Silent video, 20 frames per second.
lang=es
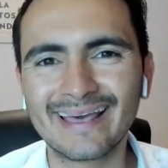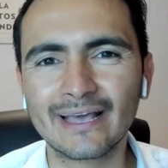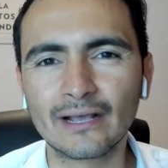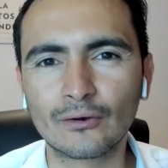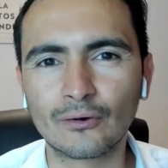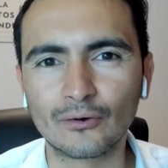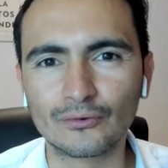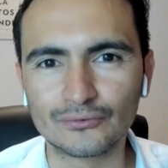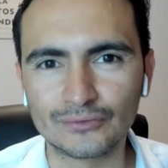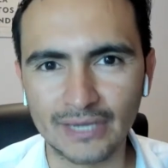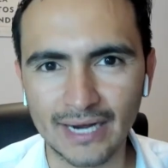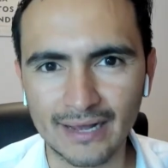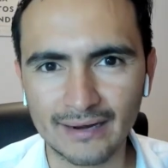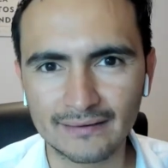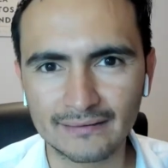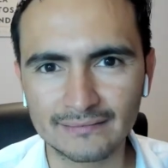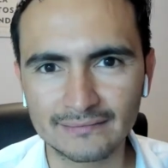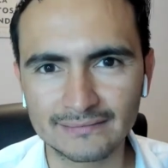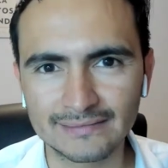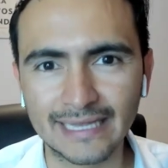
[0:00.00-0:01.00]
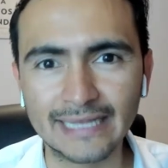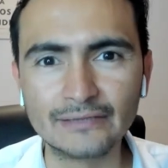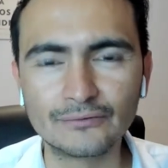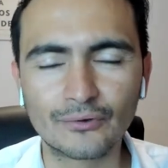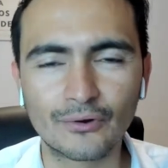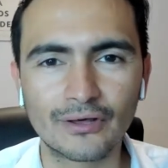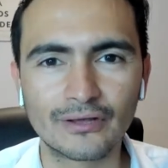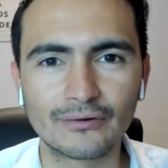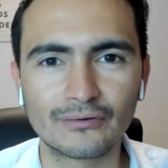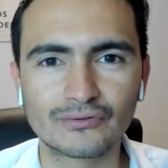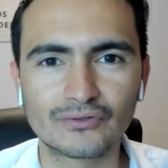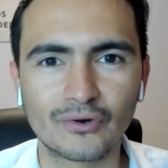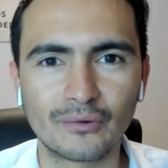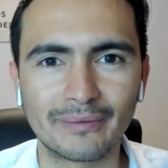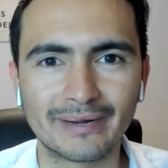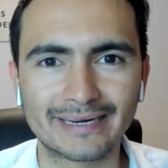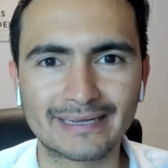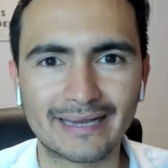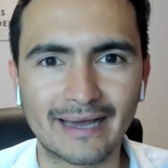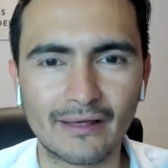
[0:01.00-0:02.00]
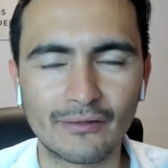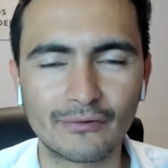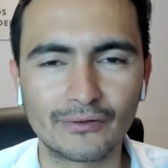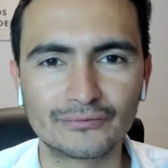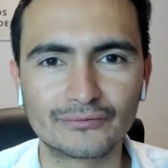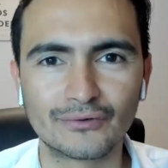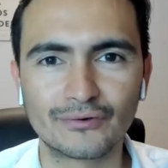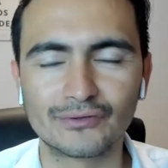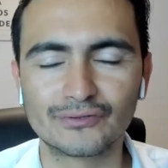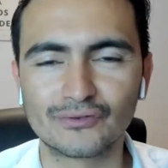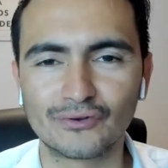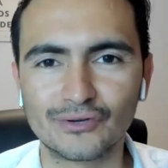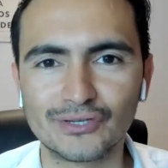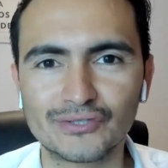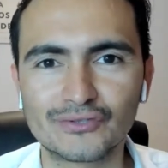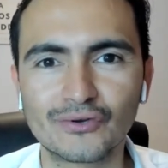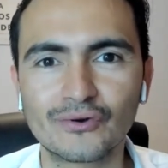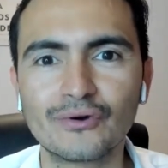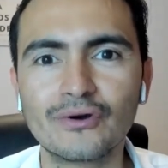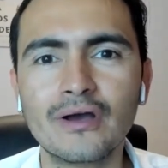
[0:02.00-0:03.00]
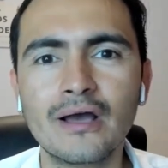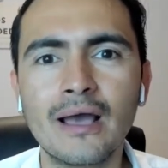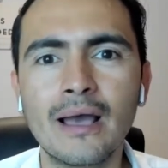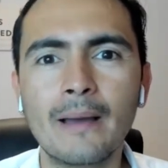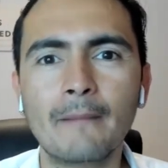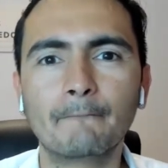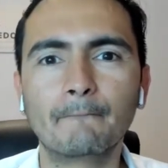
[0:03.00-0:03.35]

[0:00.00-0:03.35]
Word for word: de encontrar dentro de nuestro mercado, dentro de nuestro nicho,